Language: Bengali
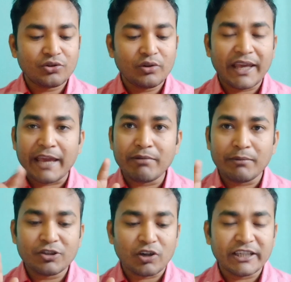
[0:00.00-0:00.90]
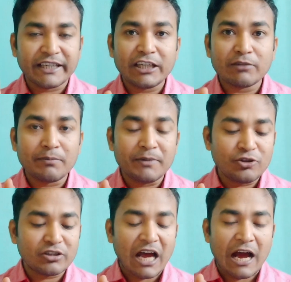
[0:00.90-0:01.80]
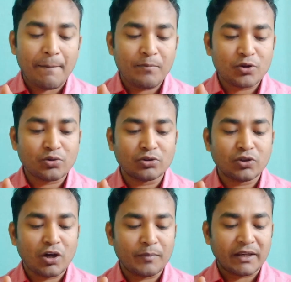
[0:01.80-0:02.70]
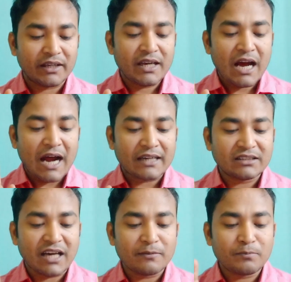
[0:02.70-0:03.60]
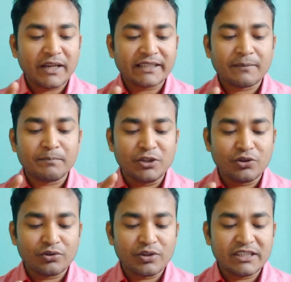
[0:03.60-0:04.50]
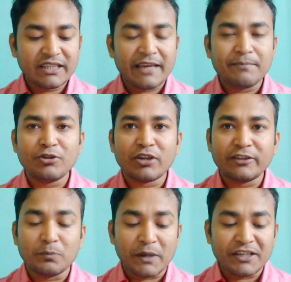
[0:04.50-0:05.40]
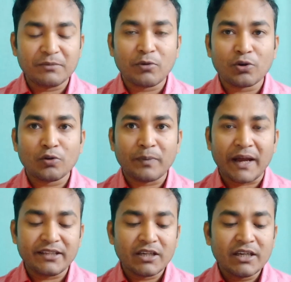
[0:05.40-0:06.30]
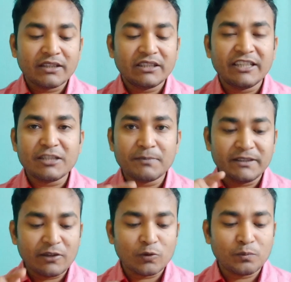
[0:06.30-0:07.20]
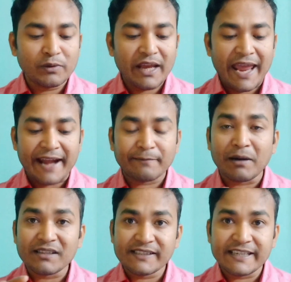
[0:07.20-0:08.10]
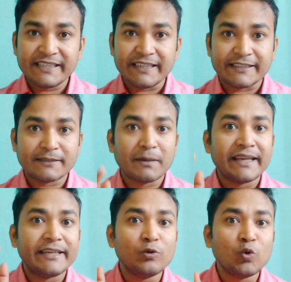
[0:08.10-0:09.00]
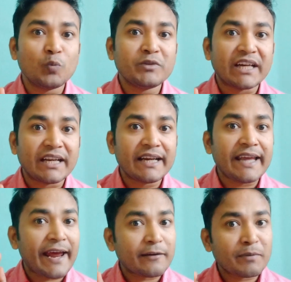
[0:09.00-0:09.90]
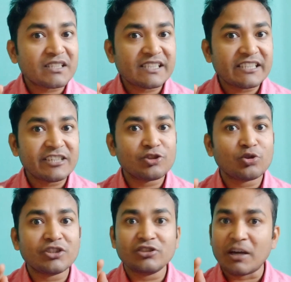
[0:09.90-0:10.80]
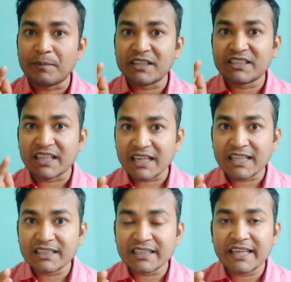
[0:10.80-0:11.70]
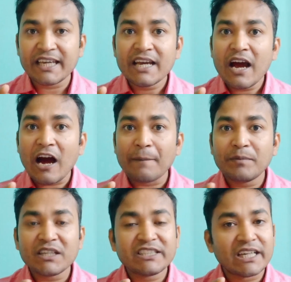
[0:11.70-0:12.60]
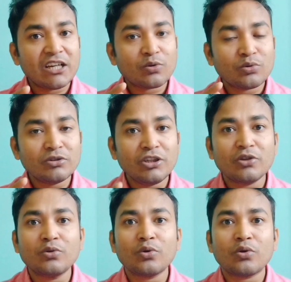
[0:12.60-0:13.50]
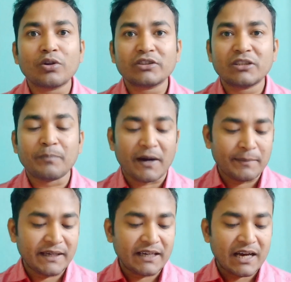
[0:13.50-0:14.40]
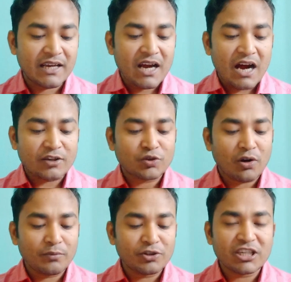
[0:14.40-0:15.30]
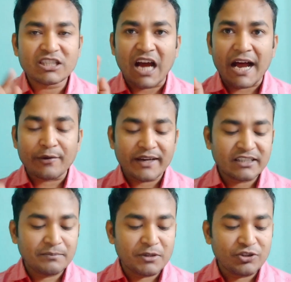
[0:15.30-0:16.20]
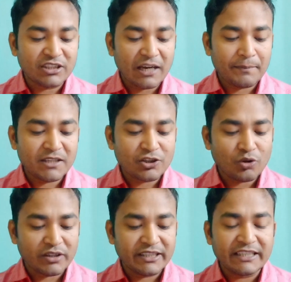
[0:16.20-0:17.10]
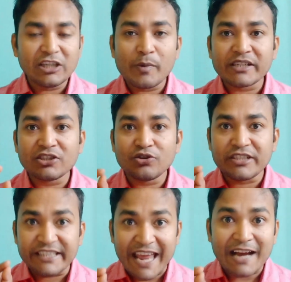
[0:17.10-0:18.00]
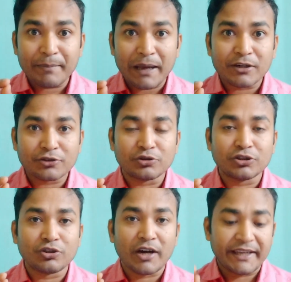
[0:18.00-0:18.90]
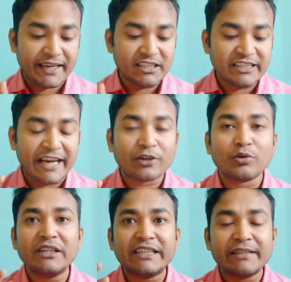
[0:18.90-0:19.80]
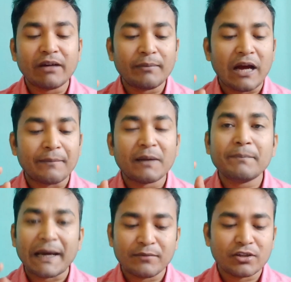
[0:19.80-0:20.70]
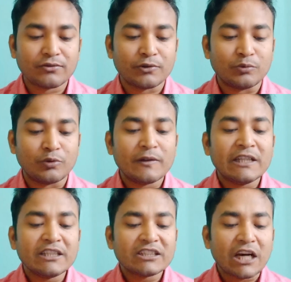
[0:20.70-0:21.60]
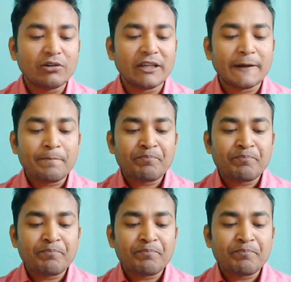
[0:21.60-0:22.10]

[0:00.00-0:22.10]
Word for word: জন্য এইভাবে সঠিক নিয়মে ভিডিওটা আপলোড করতে হবে হবে আর তারপরে একটা ভিডিও রয়েছে এই ভিডিওটা একটু বেশি বড় প্রায় তিরিশ মিনিটের উপরে অ্যাডভান্স সেটিংস মানে ইউটিউব চ্যানেলের অ্যাডভান্স সেটিংসগুলো যদি আপনার জানা না থাকে আপনার চ্যানেলে কোনোদিনই গ্রো করতে পারবেন না আর সর্বশেষ আরও একটি ভিডিও থাকবে যে সঠিক নিয়মে কিছু ট্যাগ ব্যবহার করতে হয় এই ট্যাগগুলি কিভাবে আমরা ব্যবহার করব তাহলে